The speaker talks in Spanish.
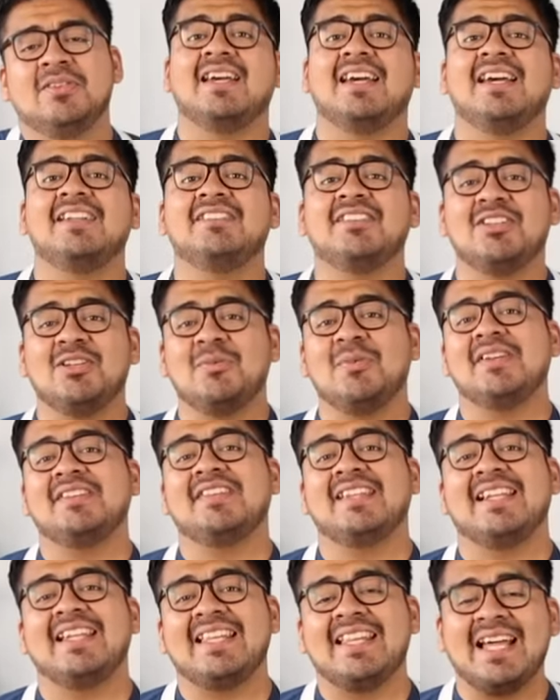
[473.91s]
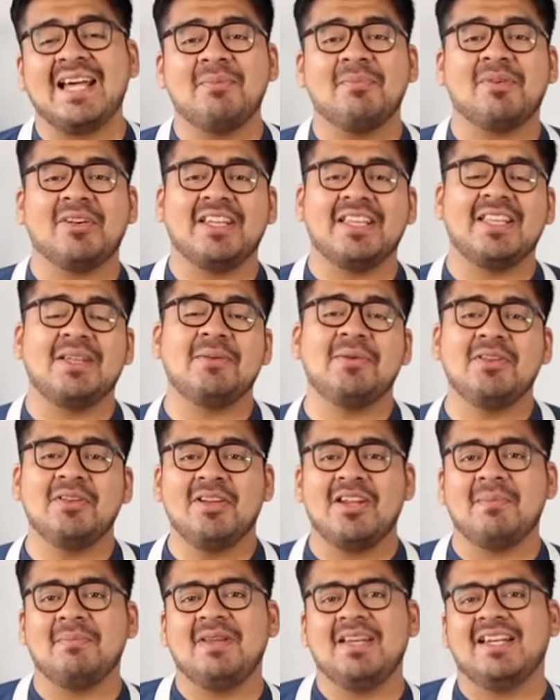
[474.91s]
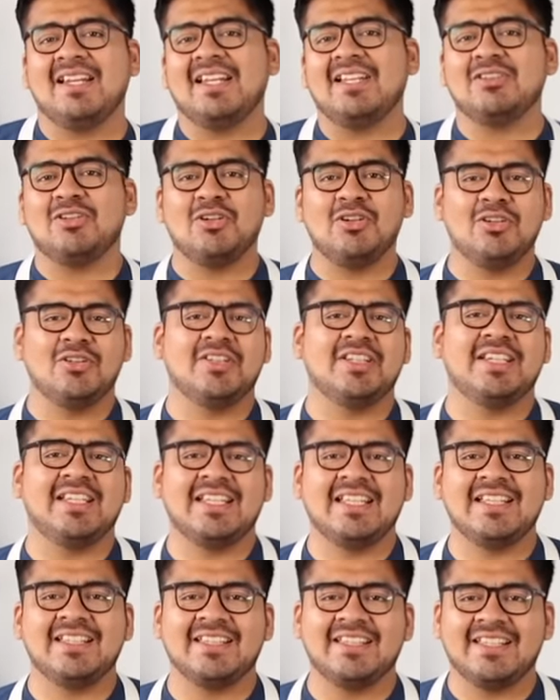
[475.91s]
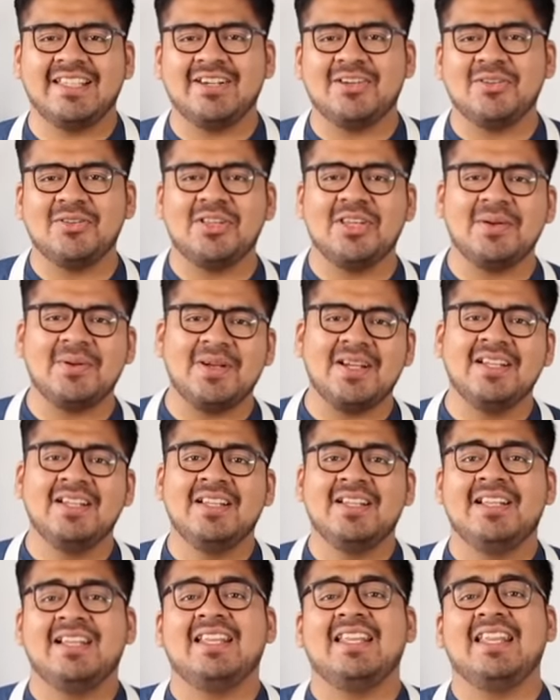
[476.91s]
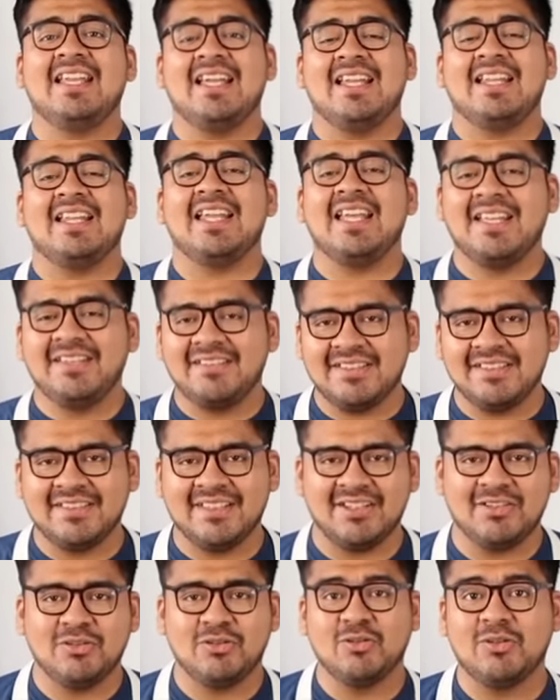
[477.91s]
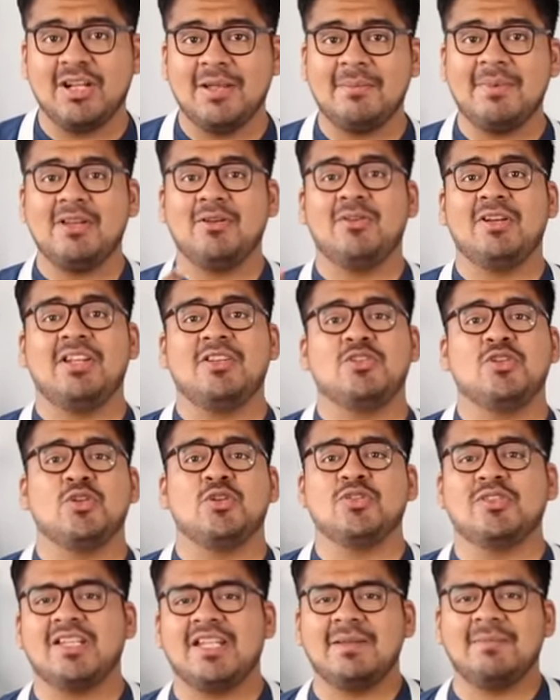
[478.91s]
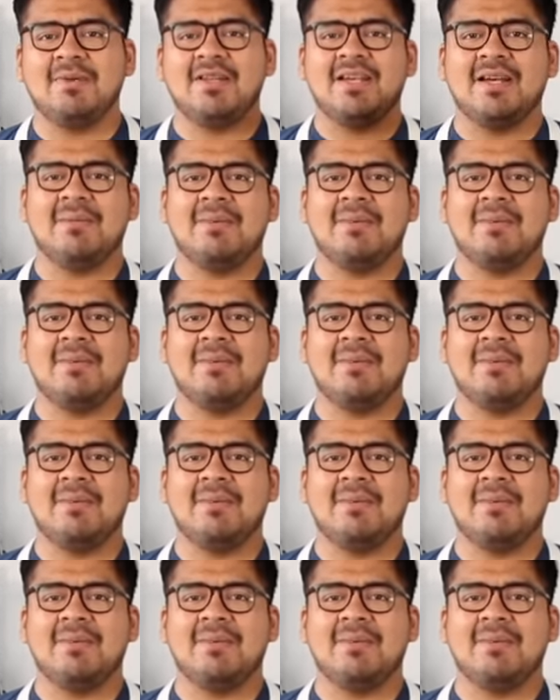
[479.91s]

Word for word: Este nombre se le da porque debido a la mezcla de todos los ingredientes que conlleva, le dan esta textura medio lechosa y media